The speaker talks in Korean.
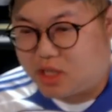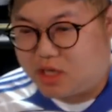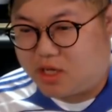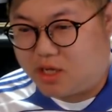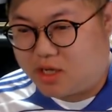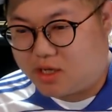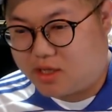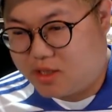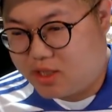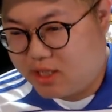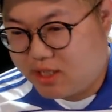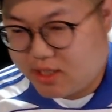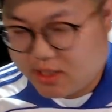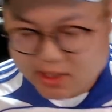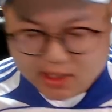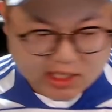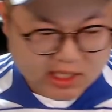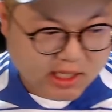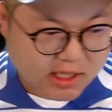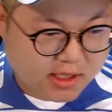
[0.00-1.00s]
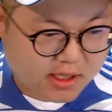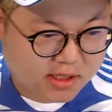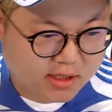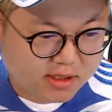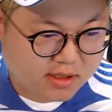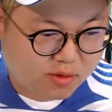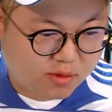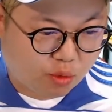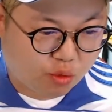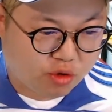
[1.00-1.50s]
제가
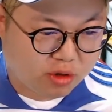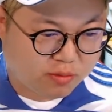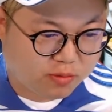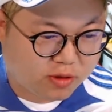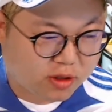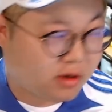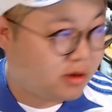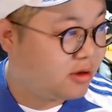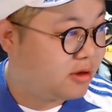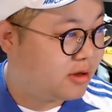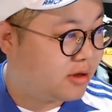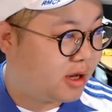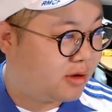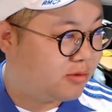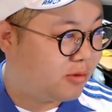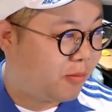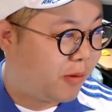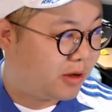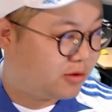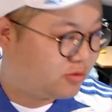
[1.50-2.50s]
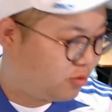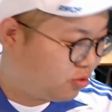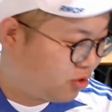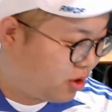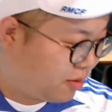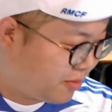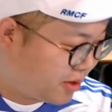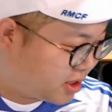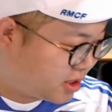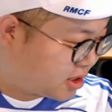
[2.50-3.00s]
그 오늘부터 아, 방금
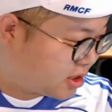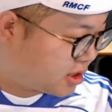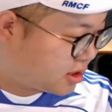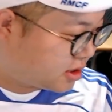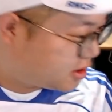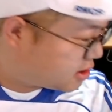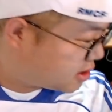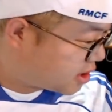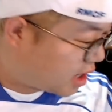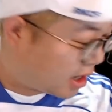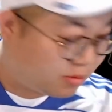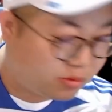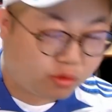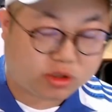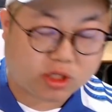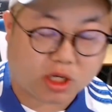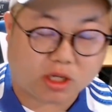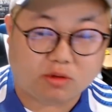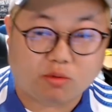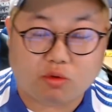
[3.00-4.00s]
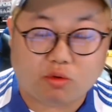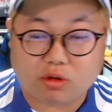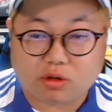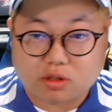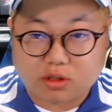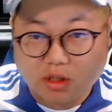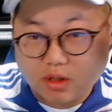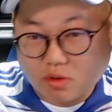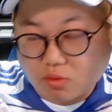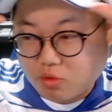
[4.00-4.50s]
오랜만이라 감못 잡네
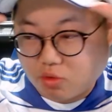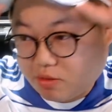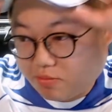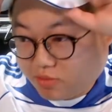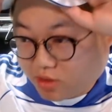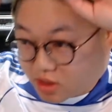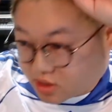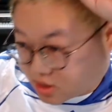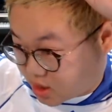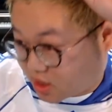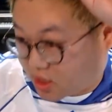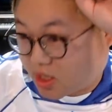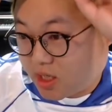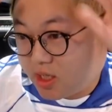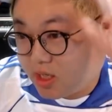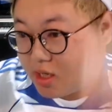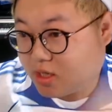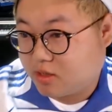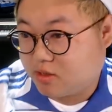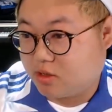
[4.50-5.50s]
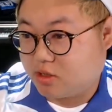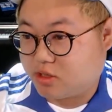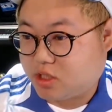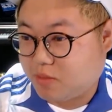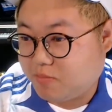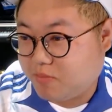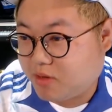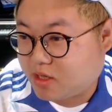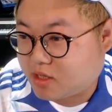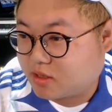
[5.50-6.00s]
그 오늘부터 이제
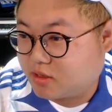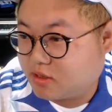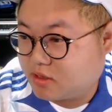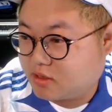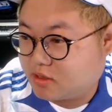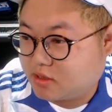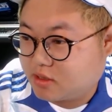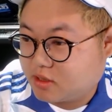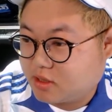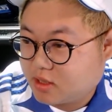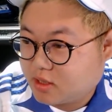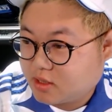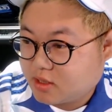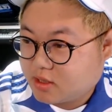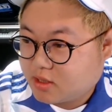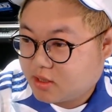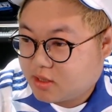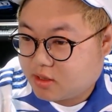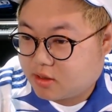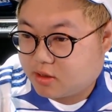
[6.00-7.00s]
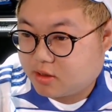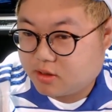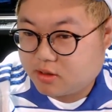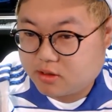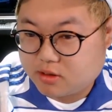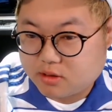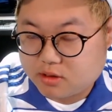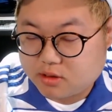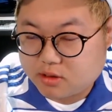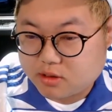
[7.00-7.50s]
열심히 그
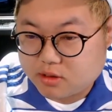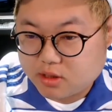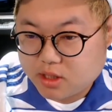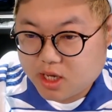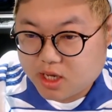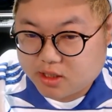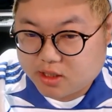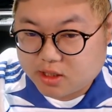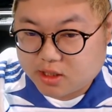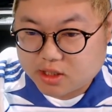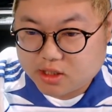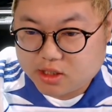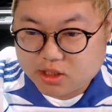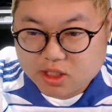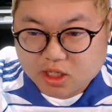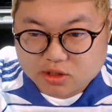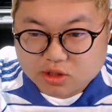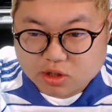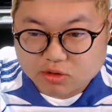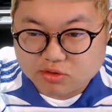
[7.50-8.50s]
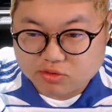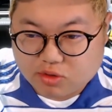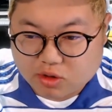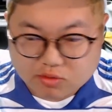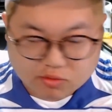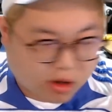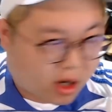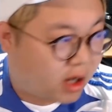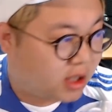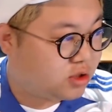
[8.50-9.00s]
어, 해야 되는데 시차 적응도
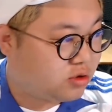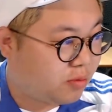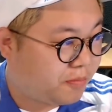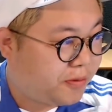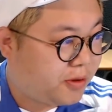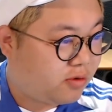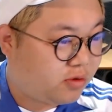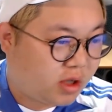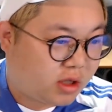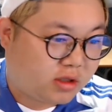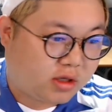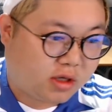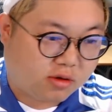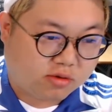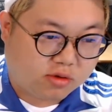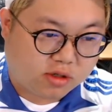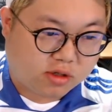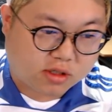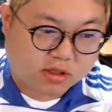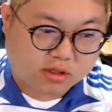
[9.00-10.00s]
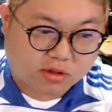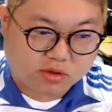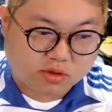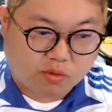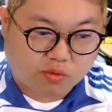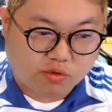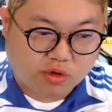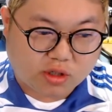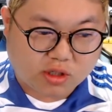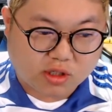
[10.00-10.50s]
있고 아직도 피곤하더라고요 그래서
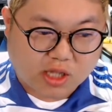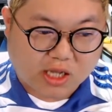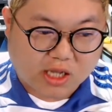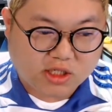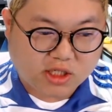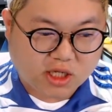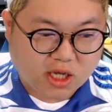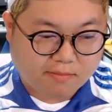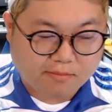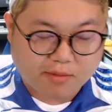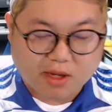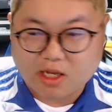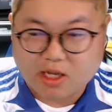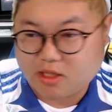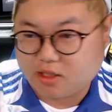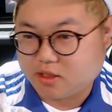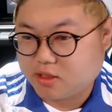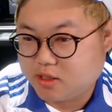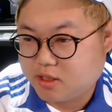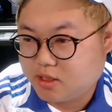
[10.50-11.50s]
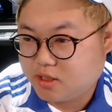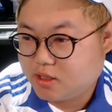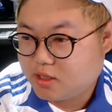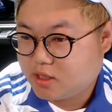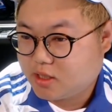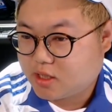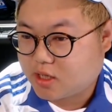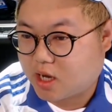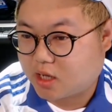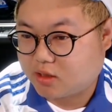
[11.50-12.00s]
오늘은 한 시간만
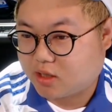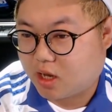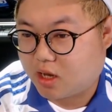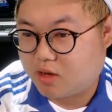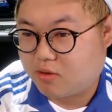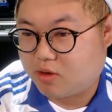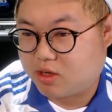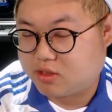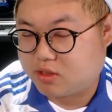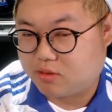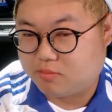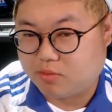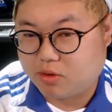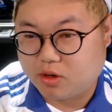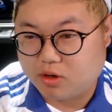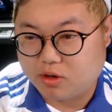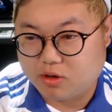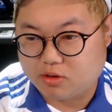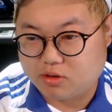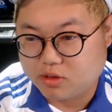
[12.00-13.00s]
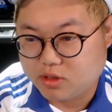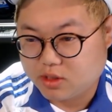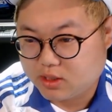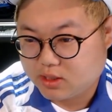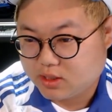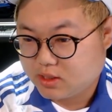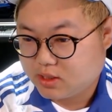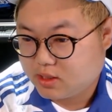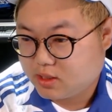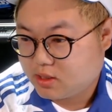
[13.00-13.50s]
갔다 와서 뭐
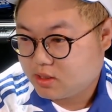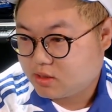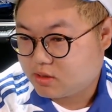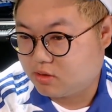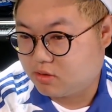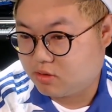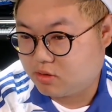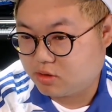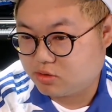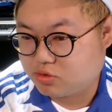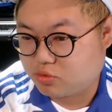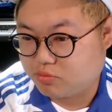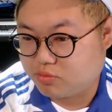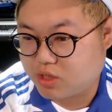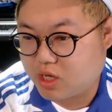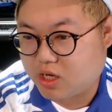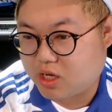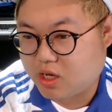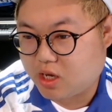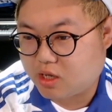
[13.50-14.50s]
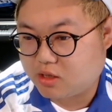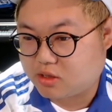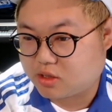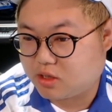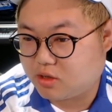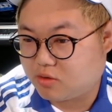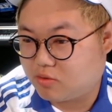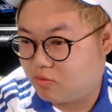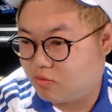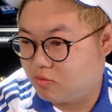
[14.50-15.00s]
그런 거 좀 얘기해
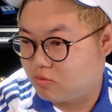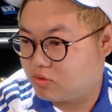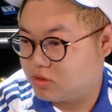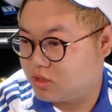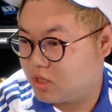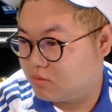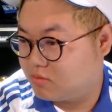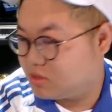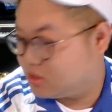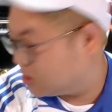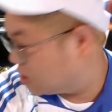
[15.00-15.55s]
드리고 그 다음에